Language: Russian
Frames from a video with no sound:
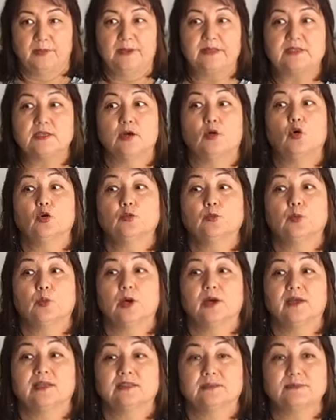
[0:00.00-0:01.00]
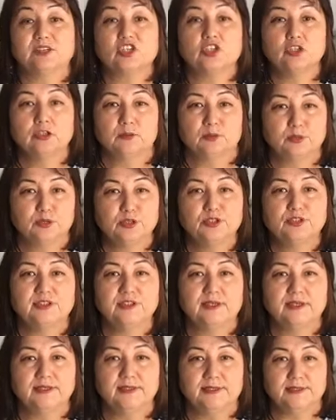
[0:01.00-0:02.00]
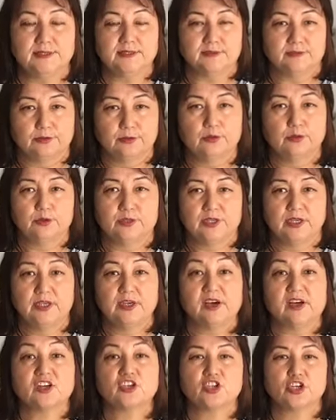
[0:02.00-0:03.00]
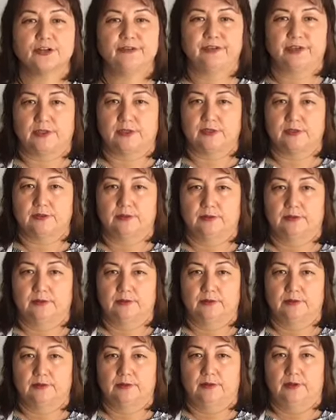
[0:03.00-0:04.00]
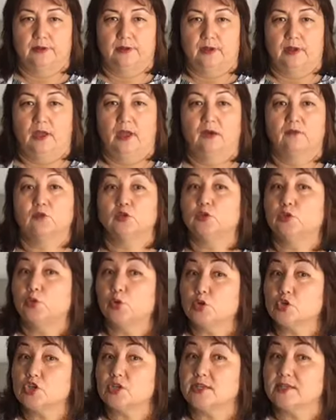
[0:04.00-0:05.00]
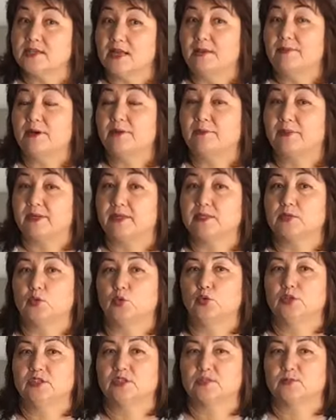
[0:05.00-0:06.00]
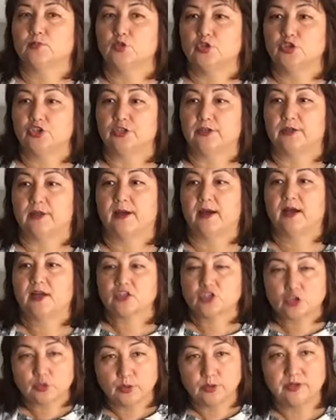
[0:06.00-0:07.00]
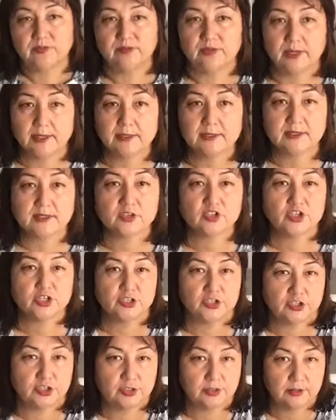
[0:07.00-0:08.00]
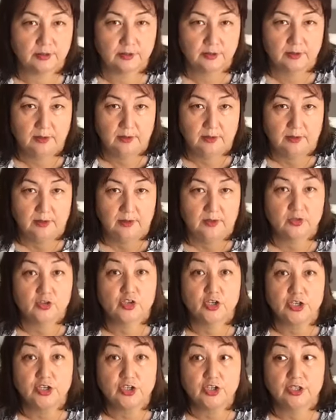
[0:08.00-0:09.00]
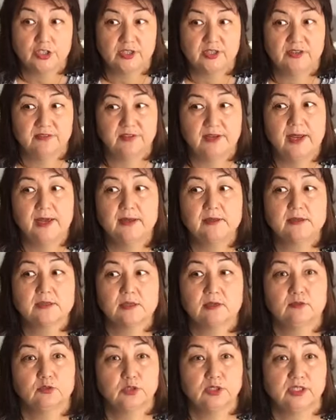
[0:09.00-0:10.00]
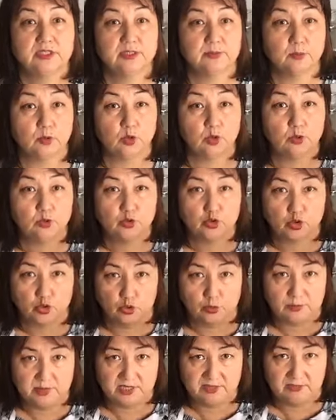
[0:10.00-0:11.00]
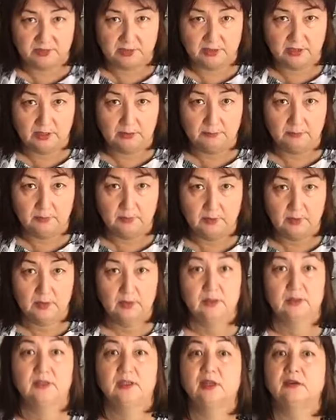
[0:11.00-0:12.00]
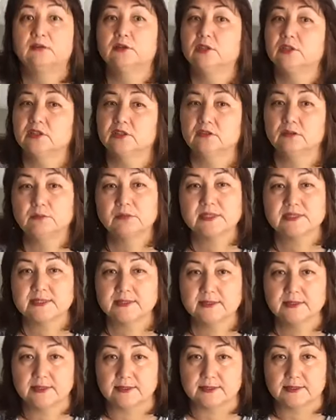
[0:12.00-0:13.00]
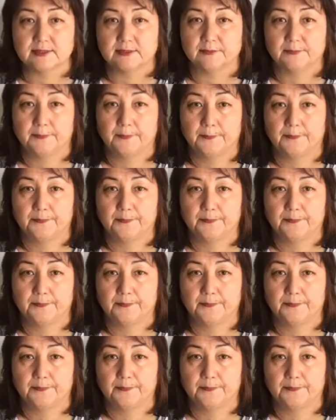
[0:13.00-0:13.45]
Понимаете, он, эта машина будет гнить, внутри ржаветь. Вот то же самое происходит с мужчиной. А что является женщина? Женщина является вот этим ключом заводным для вот этого Мерседеса.